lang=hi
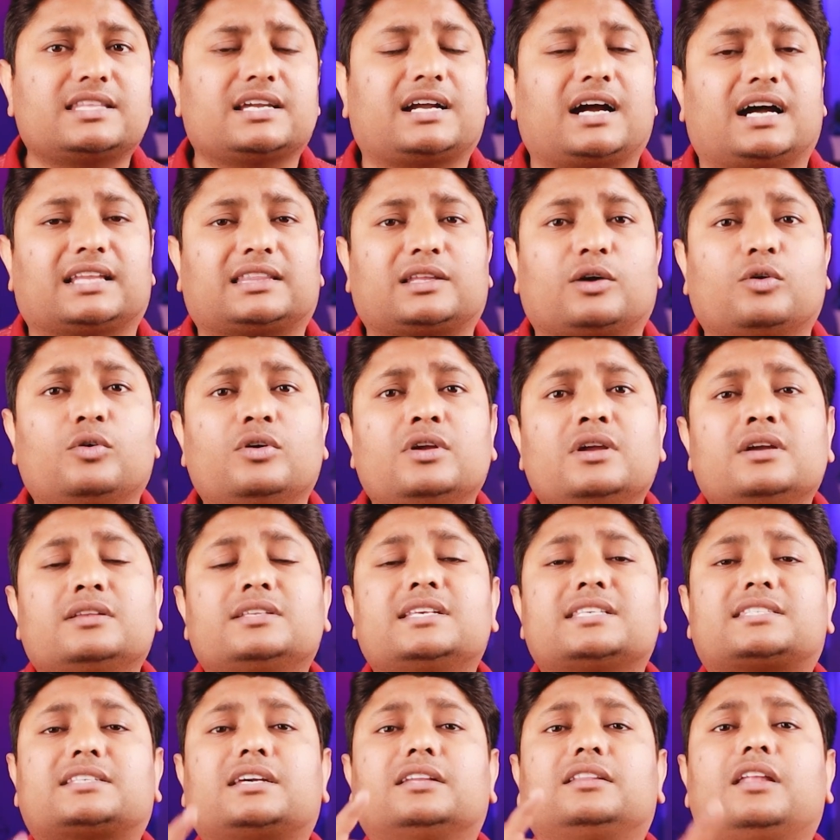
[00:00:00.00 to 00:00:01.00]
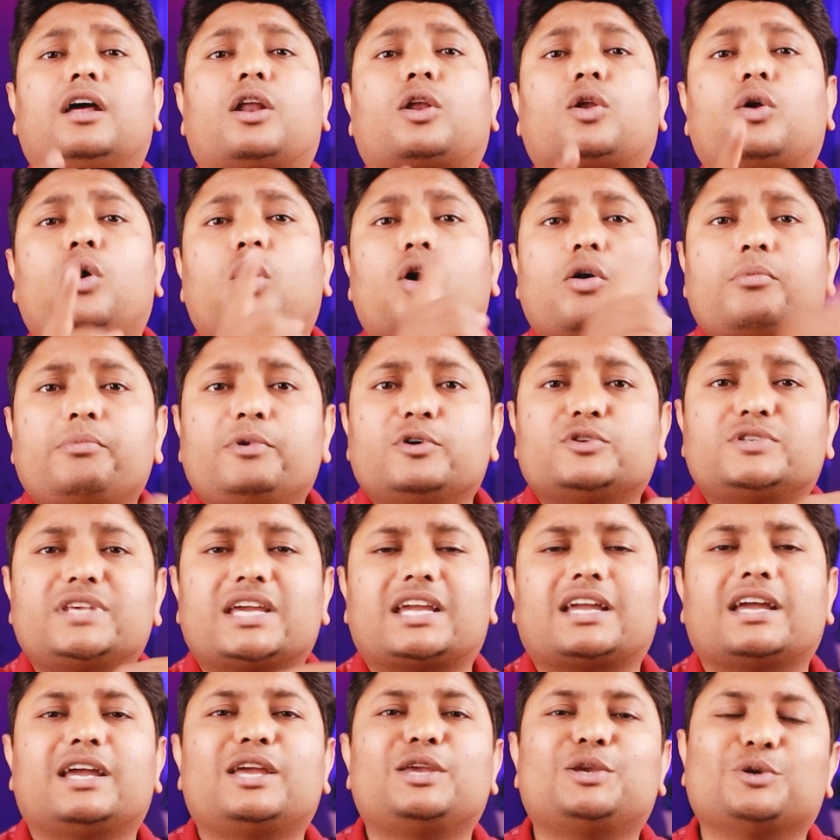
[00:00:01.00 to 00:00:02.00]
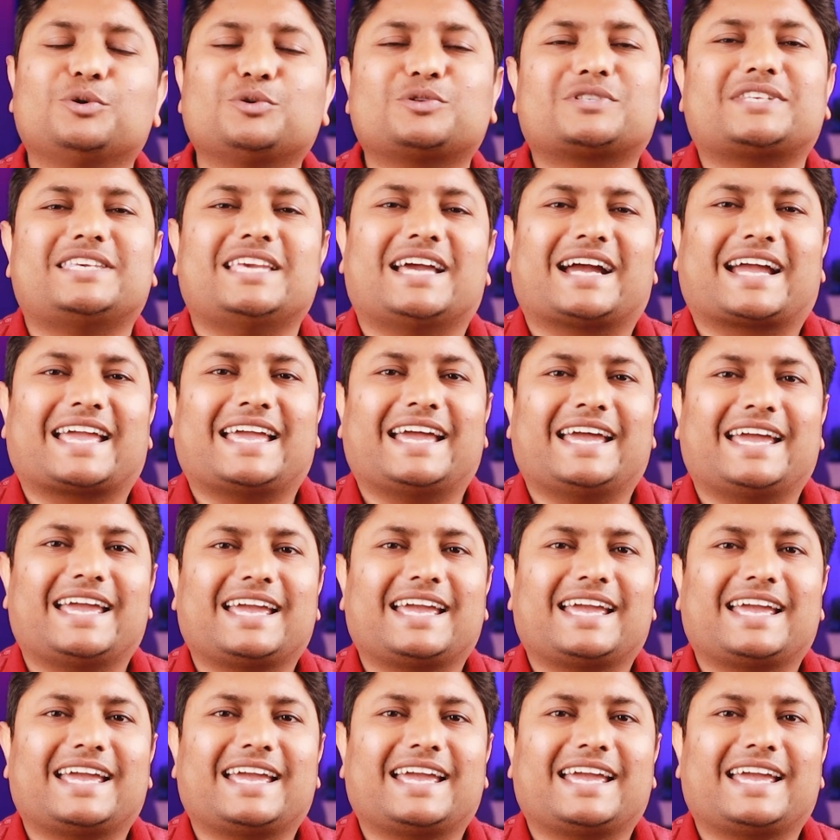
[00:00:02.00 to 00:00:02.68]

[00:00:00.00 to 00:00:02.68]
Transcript: दिखाता हूं जिसके अंदर रॉन्ग म्यूजिक यूज किया गया